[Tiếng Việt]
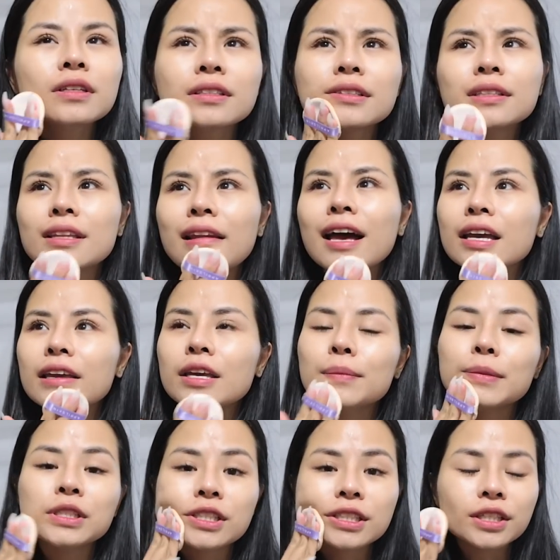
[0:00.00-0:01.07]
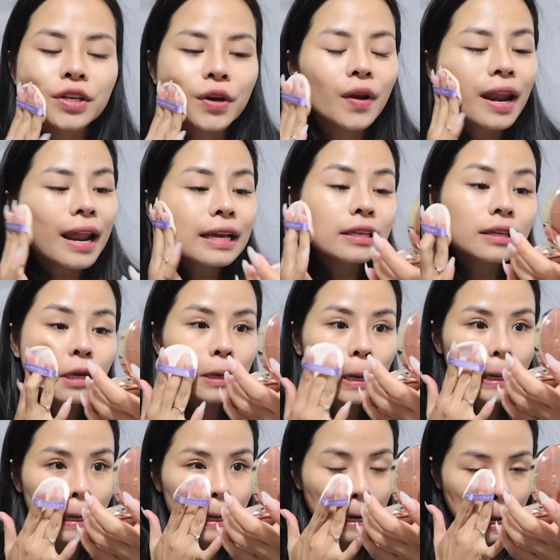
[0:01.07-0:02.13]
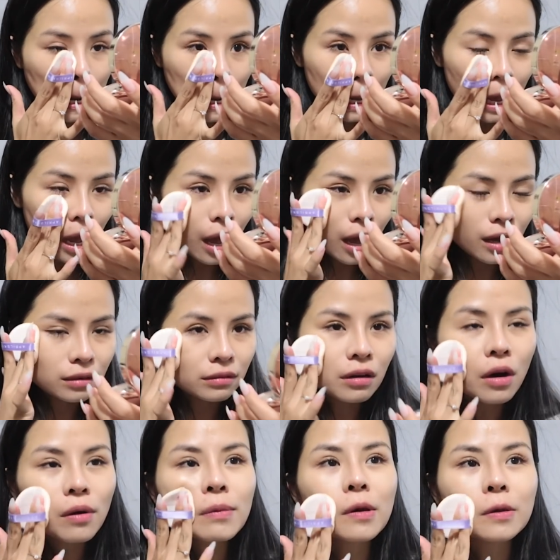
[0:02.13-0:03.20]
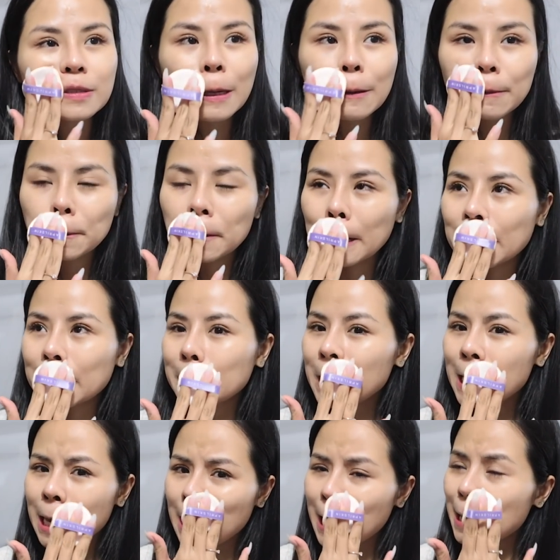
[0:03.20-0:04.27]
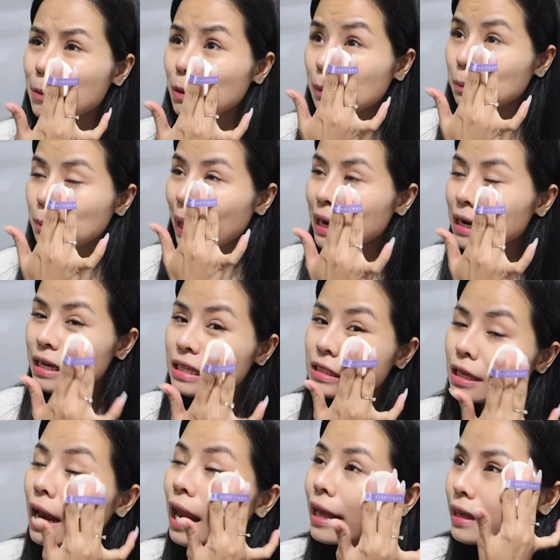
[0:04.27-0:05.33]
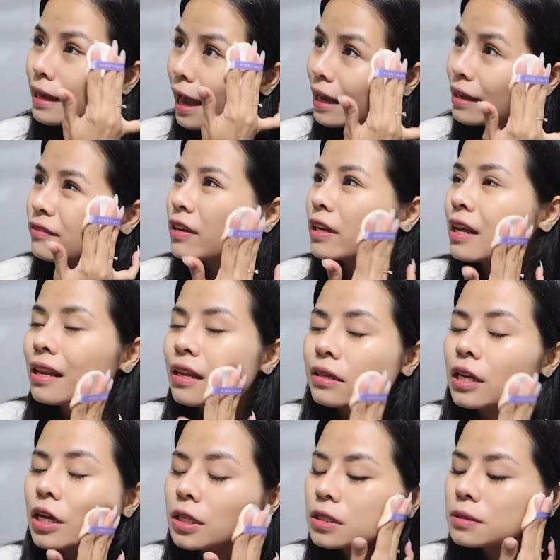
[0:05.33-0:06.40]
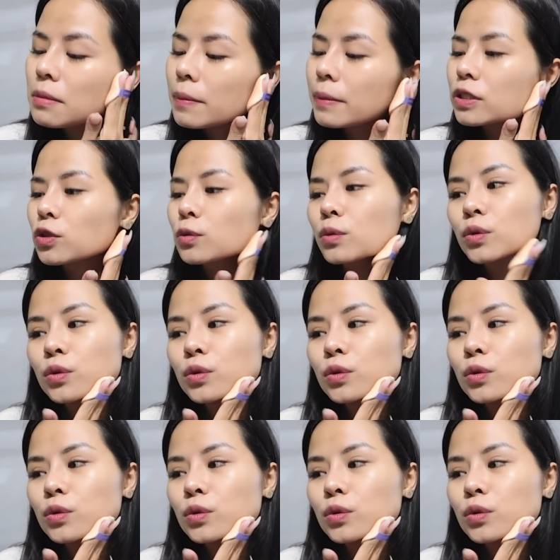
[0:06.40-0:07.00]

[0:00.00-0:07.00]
Nhất là khi mà trời nó lạnh như thế này này. Uh, không hiểu sao phấn như là kem nó bay đi rất là nhanh. Vậy nên là nếu như mà mình dùng